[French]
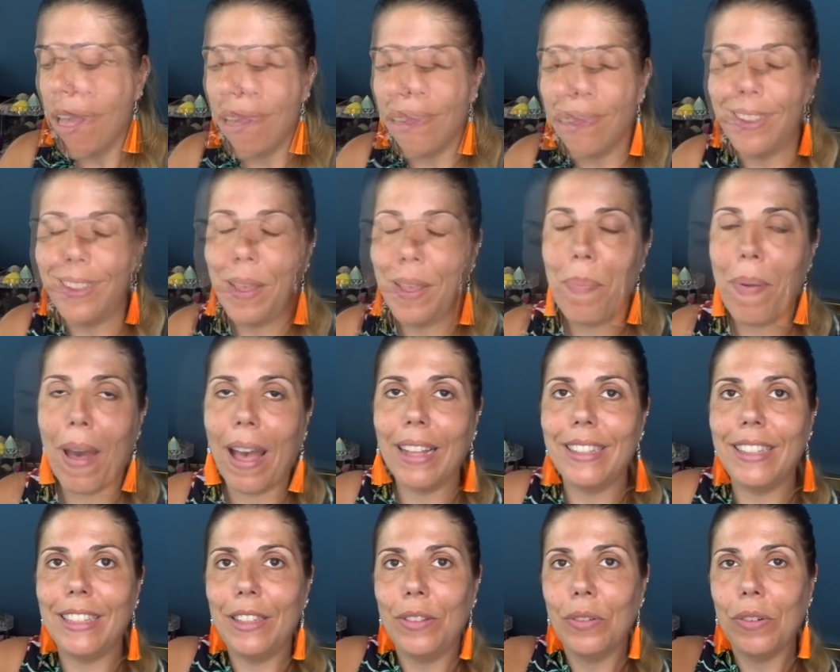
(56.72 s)
C'est
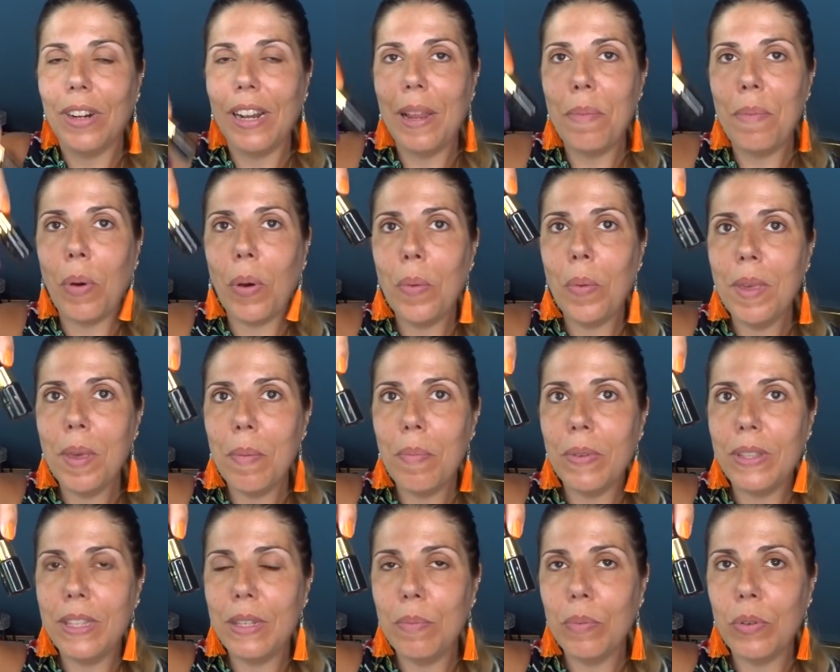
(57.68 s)
parti Donc les premiers
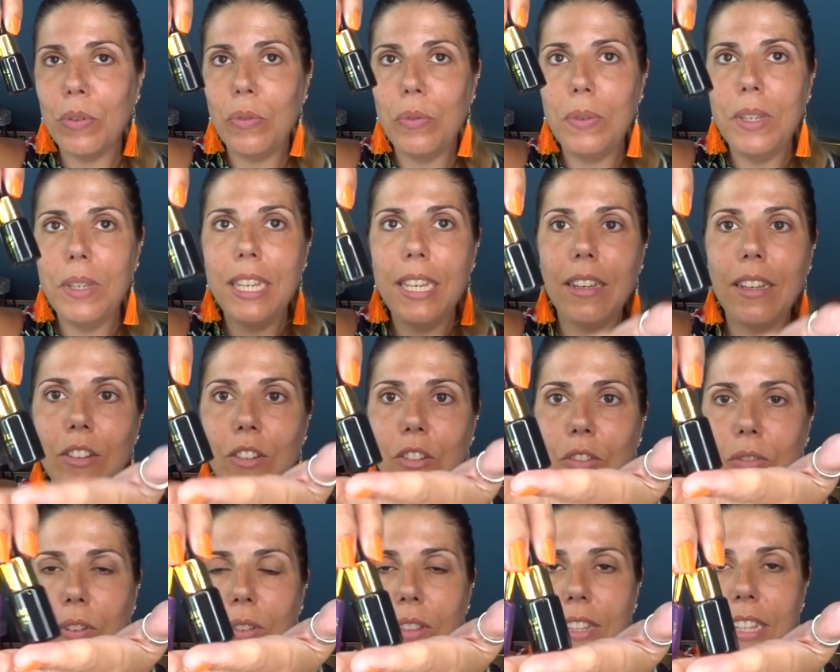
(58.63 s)
petits produits que
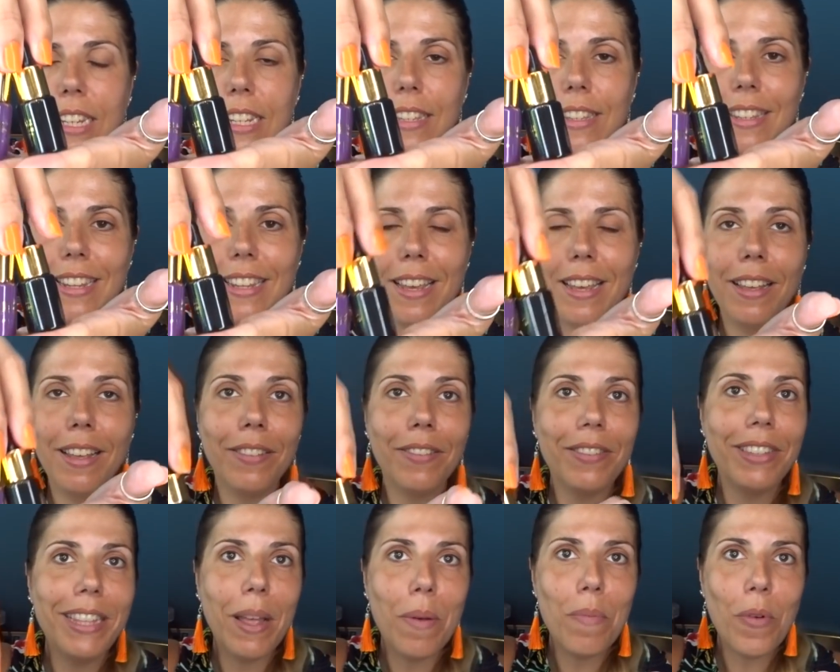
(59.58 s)
je vais utiliser,
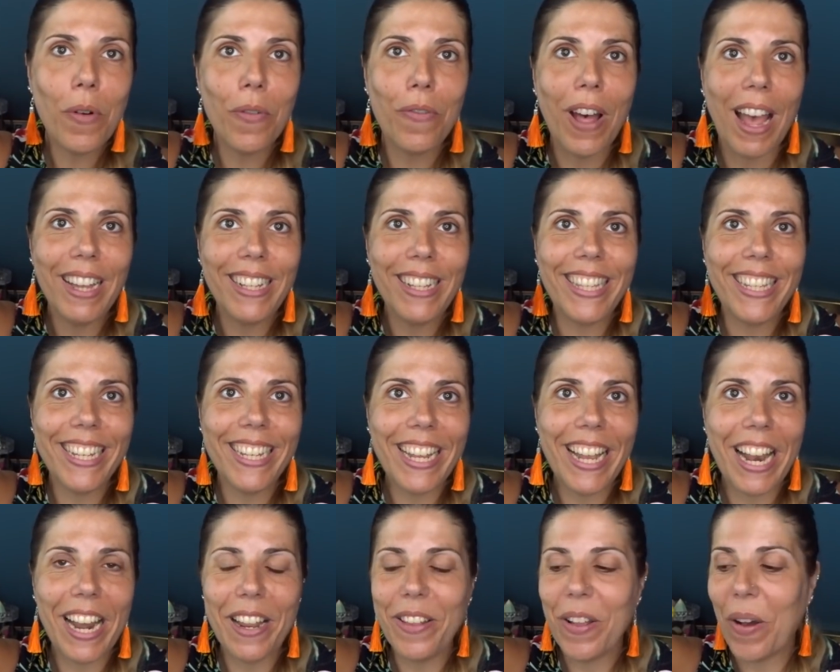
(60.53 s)
évidemment on va essayer
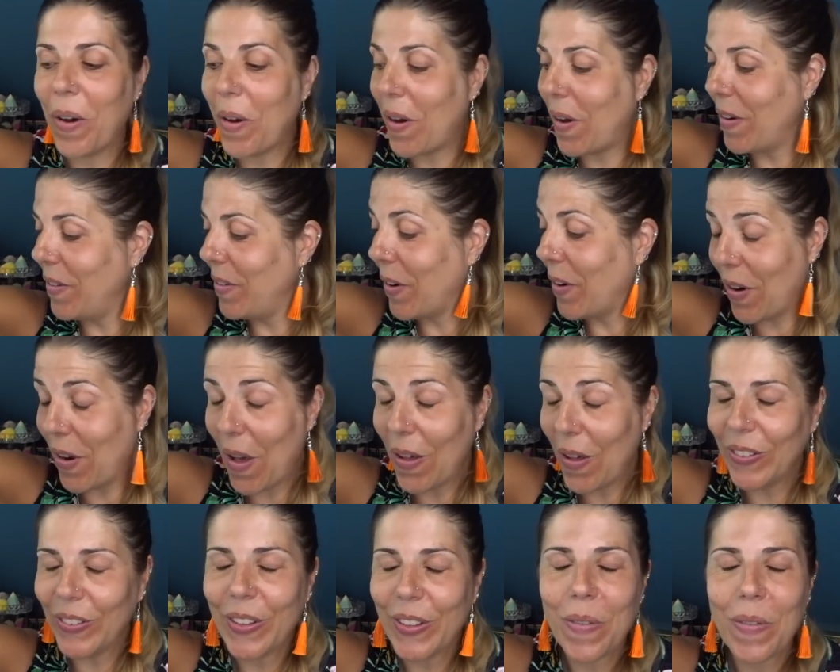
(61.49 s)
d'aller dans, dans
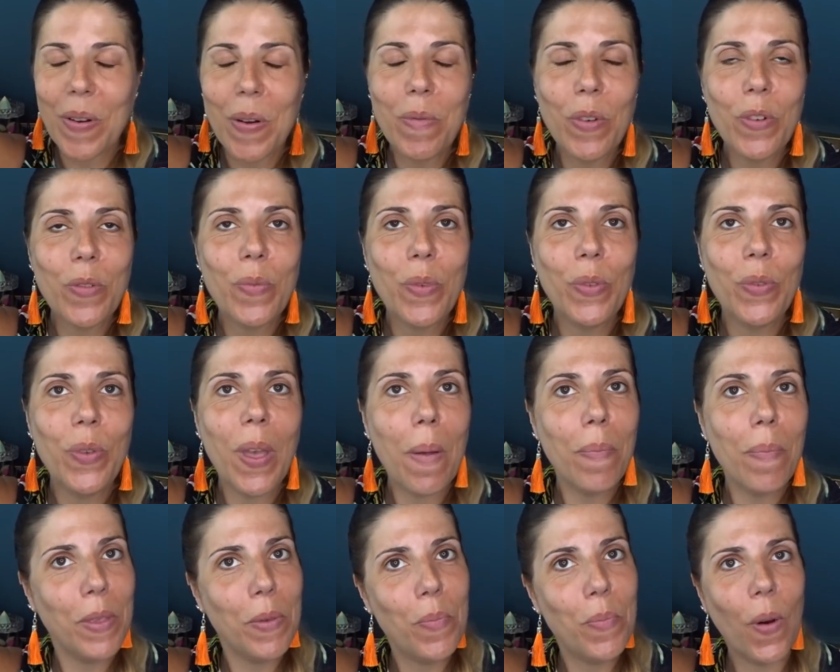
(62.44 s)
l'ordre, normalement je me suis
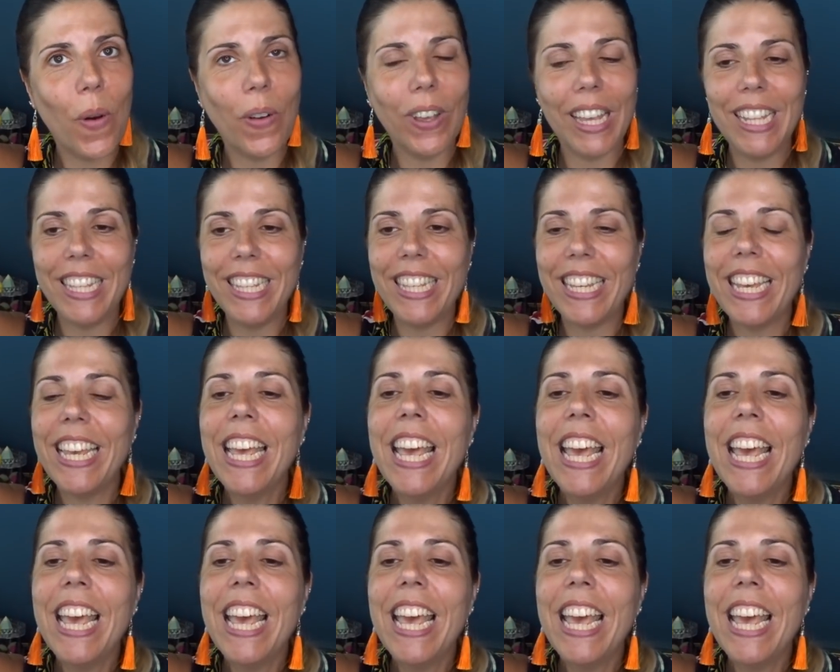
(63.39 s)
un petit peu organisée,